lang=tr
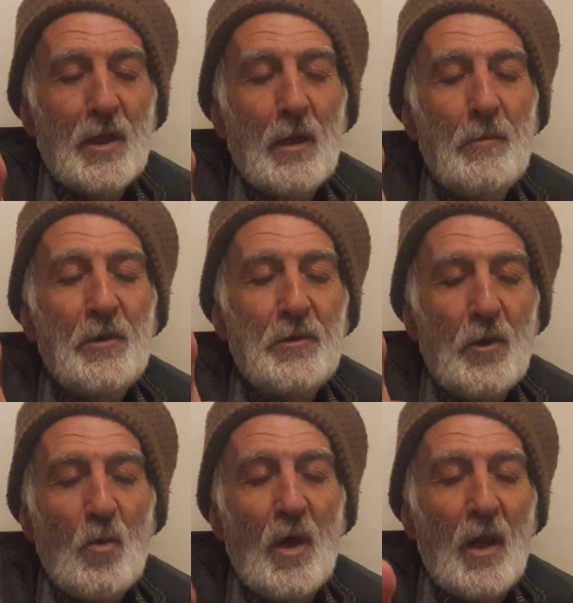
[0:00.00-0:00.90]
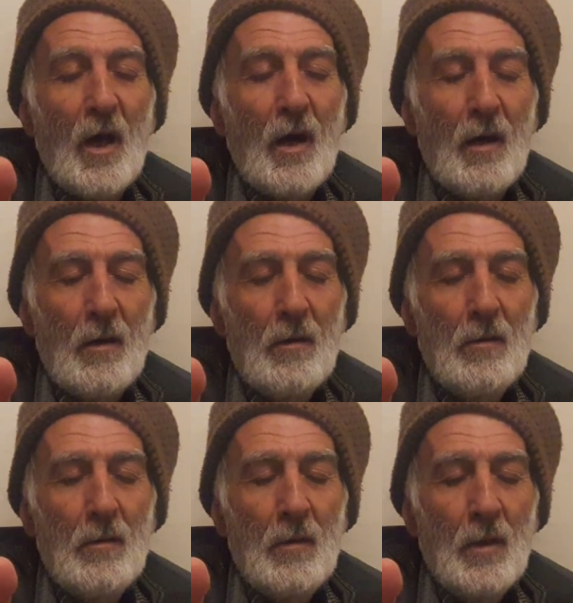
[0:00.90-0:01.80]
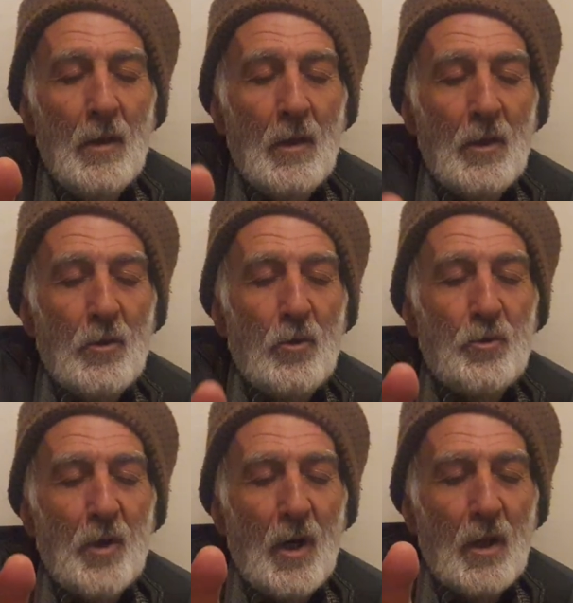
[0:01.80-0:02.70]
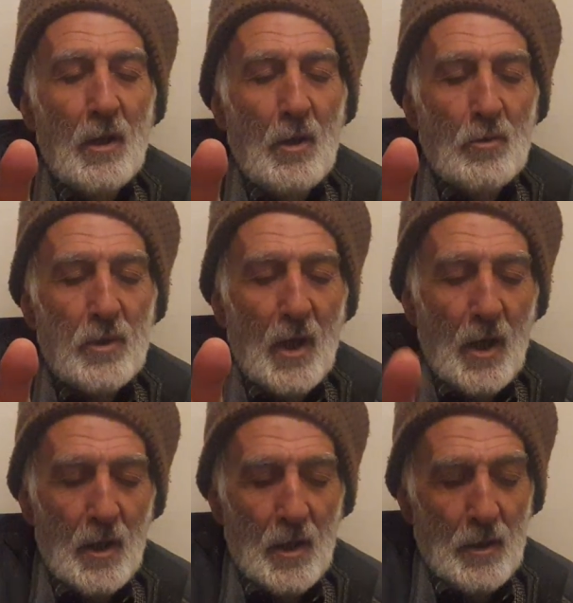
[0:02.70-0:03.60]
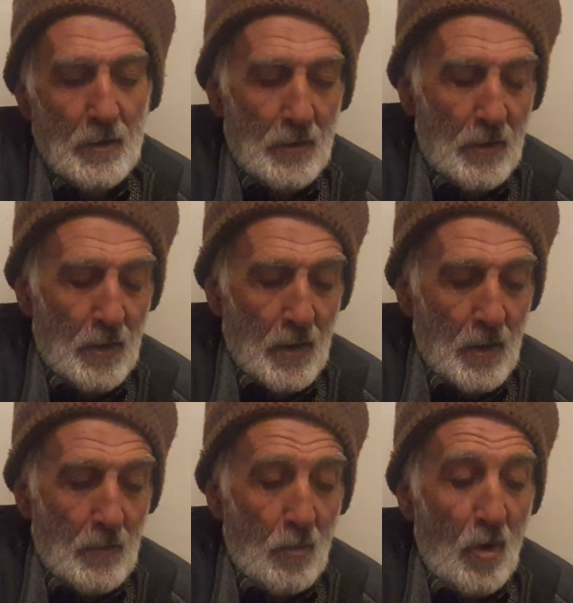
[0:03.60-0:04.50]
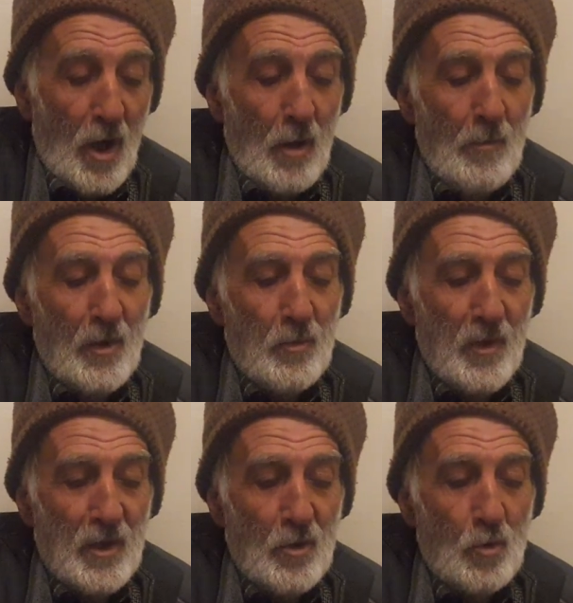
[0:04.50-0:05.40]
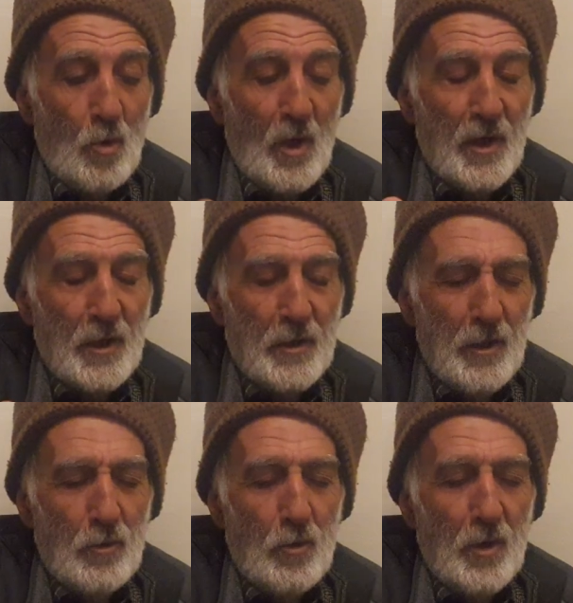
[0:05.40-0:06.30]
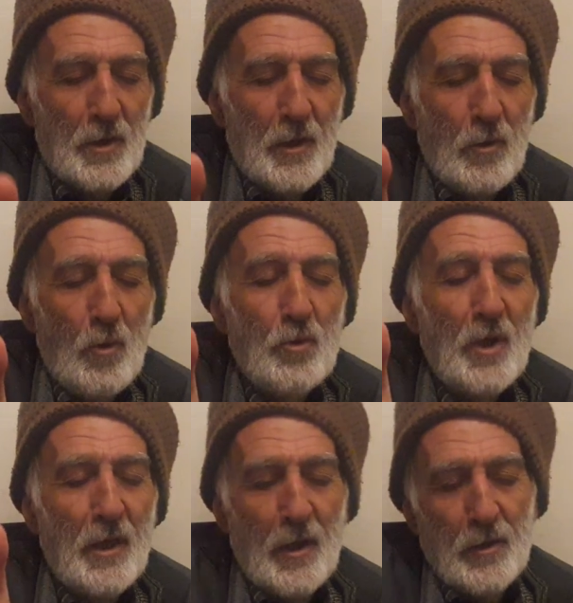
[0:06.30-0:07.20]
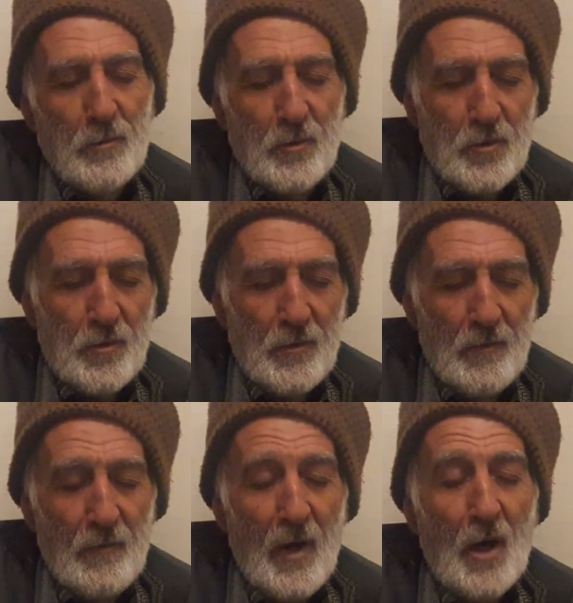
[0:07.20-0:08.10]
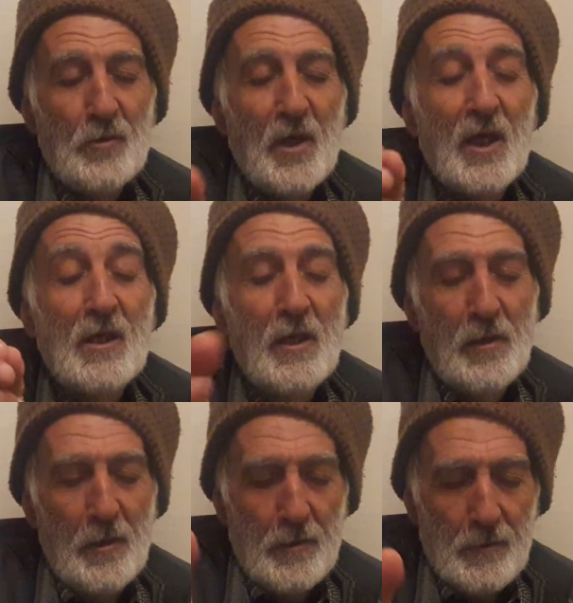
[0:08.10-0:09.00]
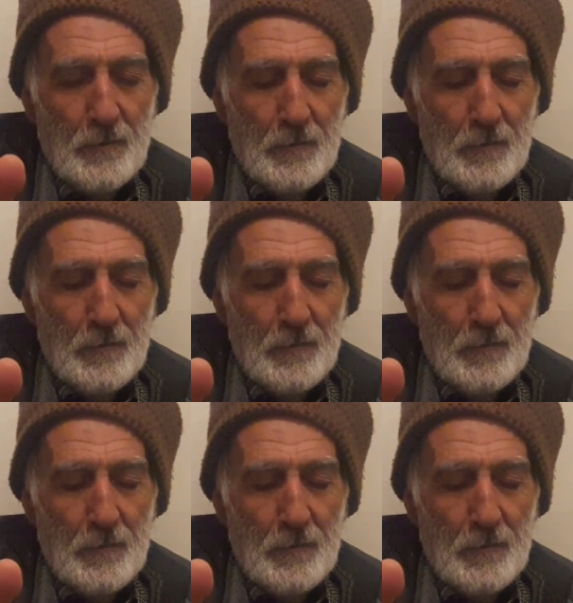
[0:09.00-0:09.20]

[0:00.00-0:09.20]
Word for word: Burada da bir sır var ha. Yüce Allah-u Teala Muhammed Mecnun ruhaniyeti dünyadan önce yaratmış ve adı gizlidir.